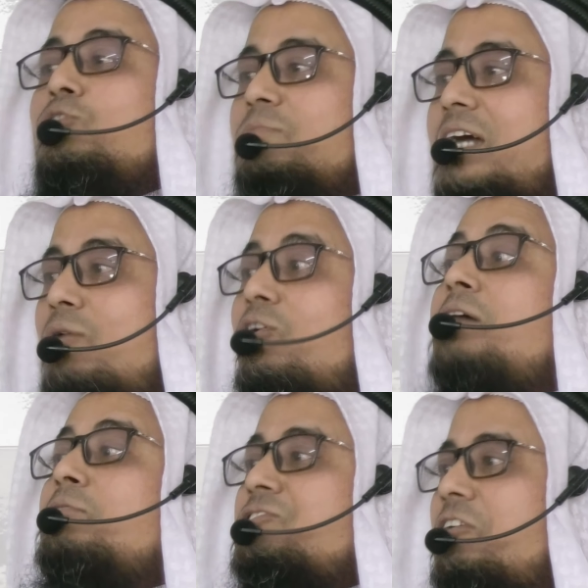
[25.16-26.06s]
হুকুম দাও
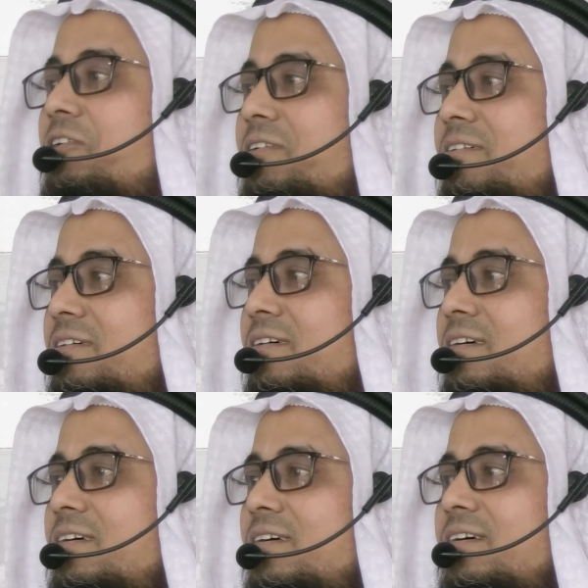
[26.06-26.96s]
কয় বছর
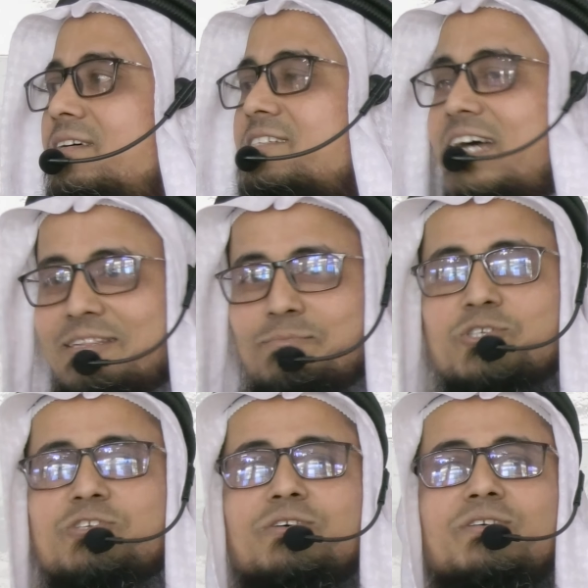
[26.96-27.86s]
সাত
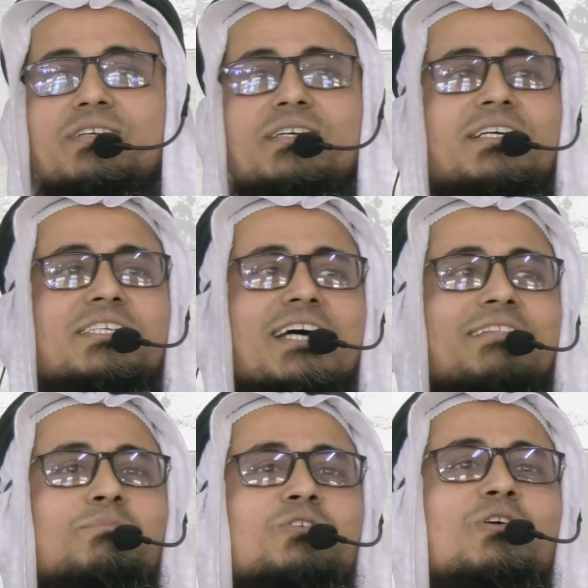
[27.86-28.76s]
বছর
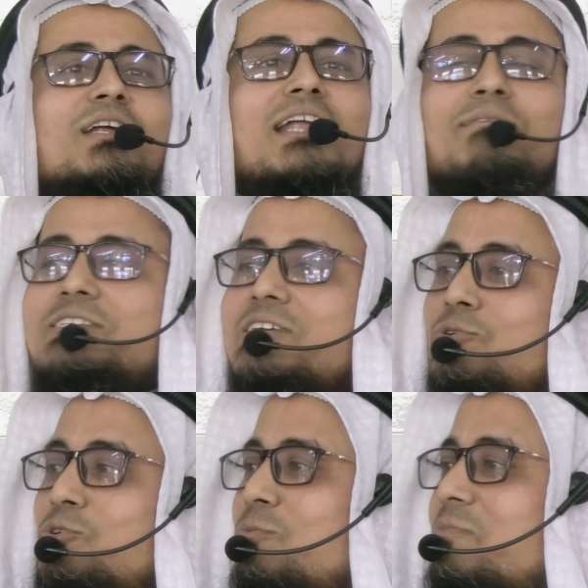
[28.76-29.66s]
সাত বছরে নামাজের
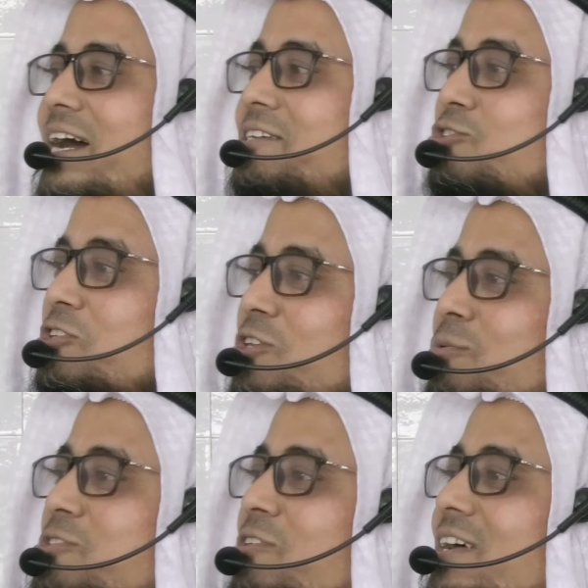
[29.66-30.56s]
হুকুম নাই চোদ্দ
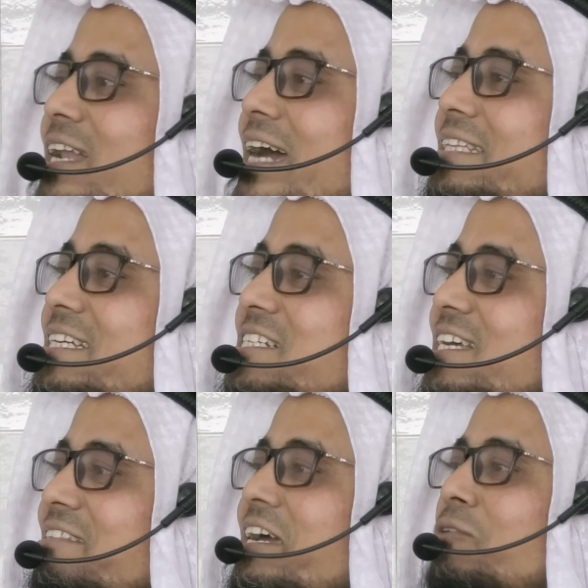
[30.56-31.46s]
বছরে নাই তিন
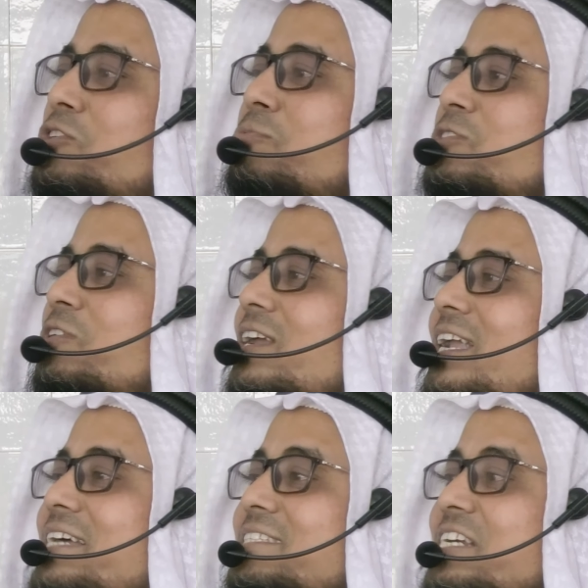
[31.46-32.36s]
সাথে একুশ বছরে
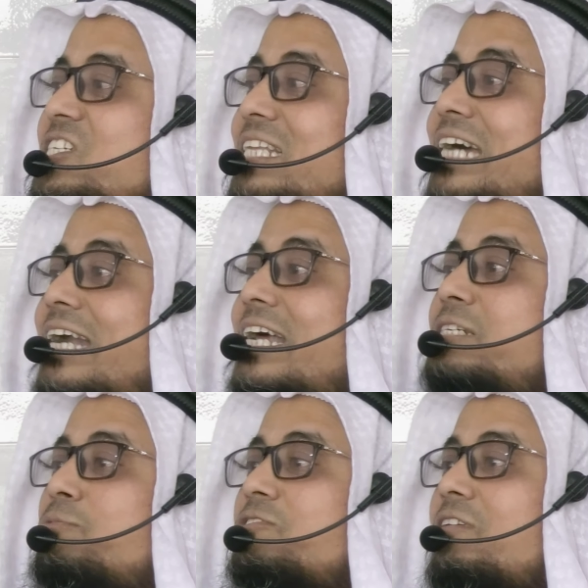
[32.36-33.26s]
নাই চার সাথে
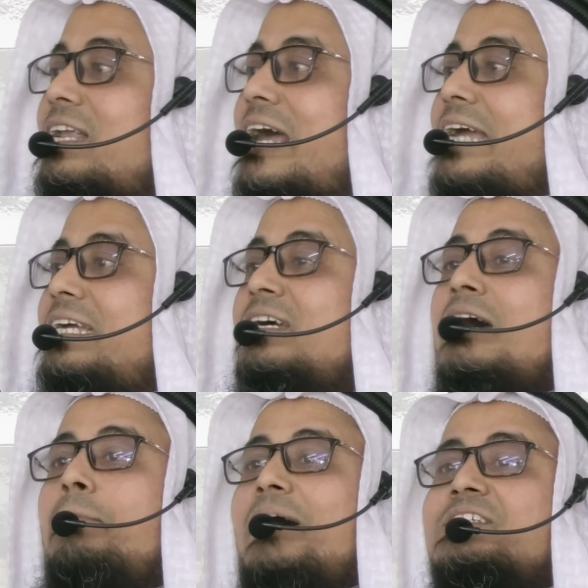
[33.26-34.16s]
আঠাইশ বছরে নাই
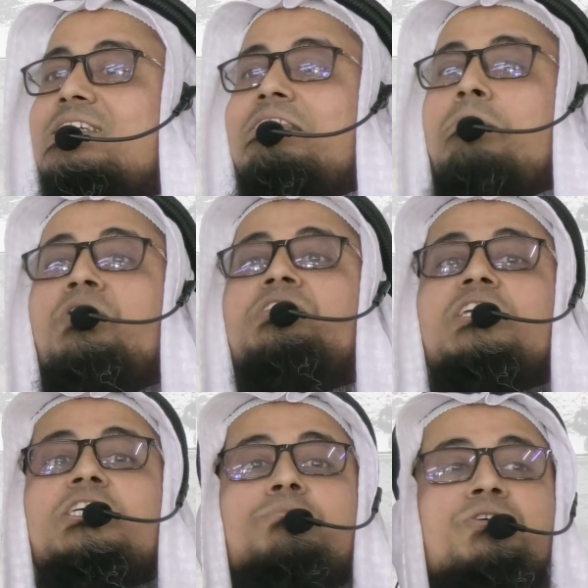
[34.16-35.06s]
পাঁচ সাথে
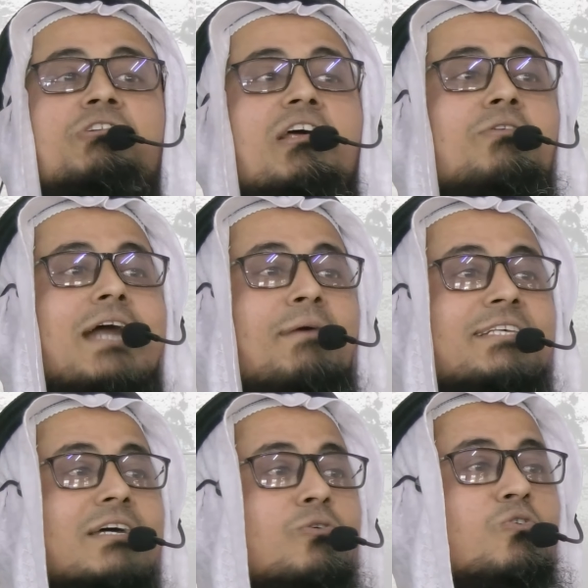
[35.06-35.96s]
পঁয়ত্রিশ বছরেও
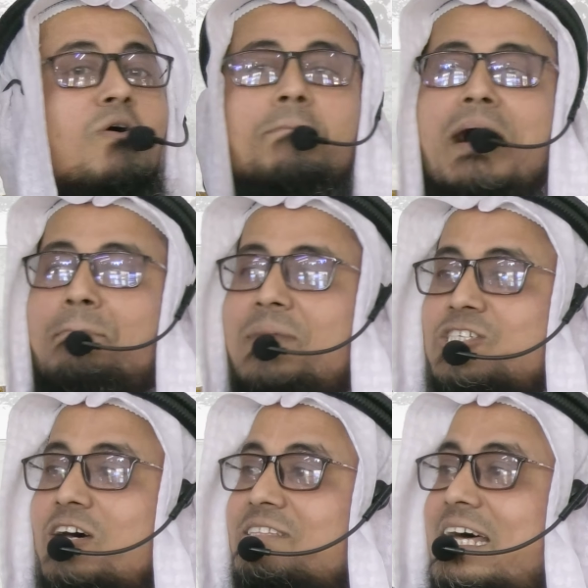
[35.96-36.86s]
নামাজের হুকুম বাপমা
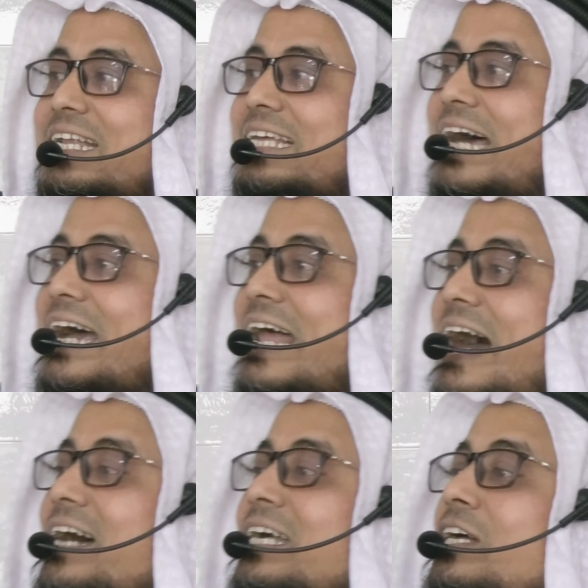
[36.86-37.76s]
সন্তানরে দেয় না
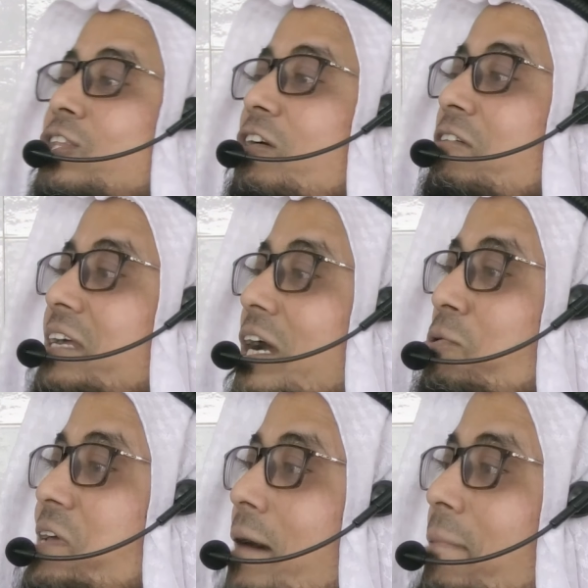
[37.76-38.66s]
তখন কেউ
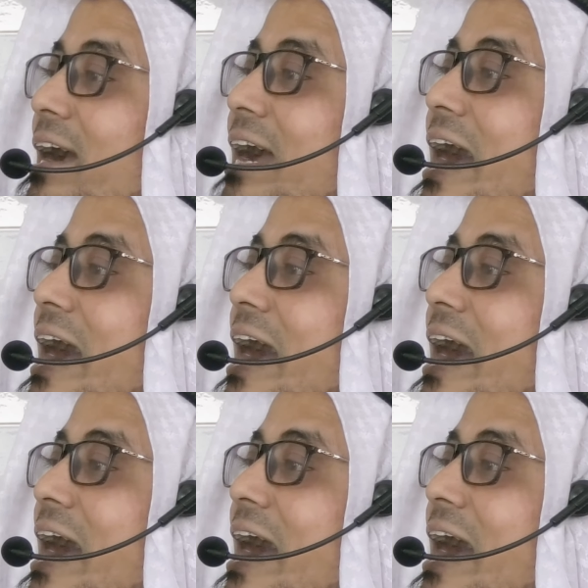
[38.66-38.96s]
ইয়াবা